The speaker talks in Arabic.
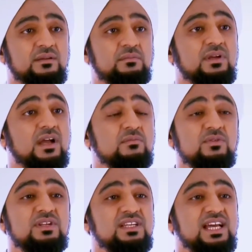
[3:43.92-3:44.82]

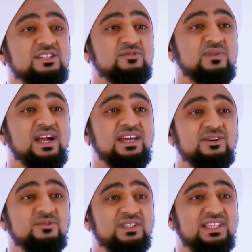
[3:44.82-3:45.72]
بقبول الله
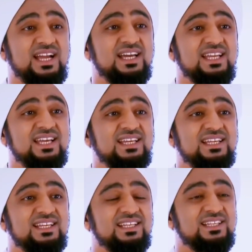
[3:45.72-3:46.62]
سبحانه وتعالى
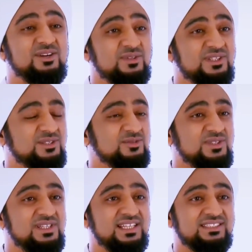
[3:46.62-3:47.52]
لقول رسول
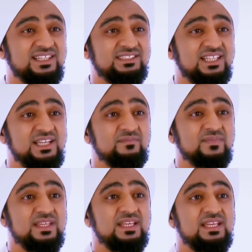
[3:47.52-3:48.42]
الله صلى الله عليه
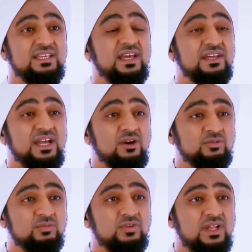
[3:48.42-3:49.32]
وسلم إذا
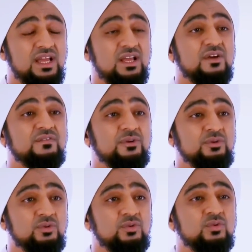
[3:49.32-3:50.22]
دعوتم الله
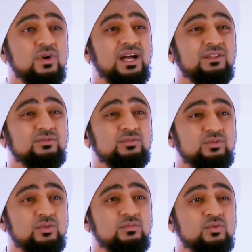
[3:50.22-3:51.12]
فادعوه
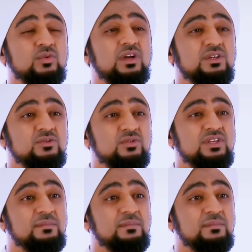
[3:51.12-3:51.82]
وأنتم موقنون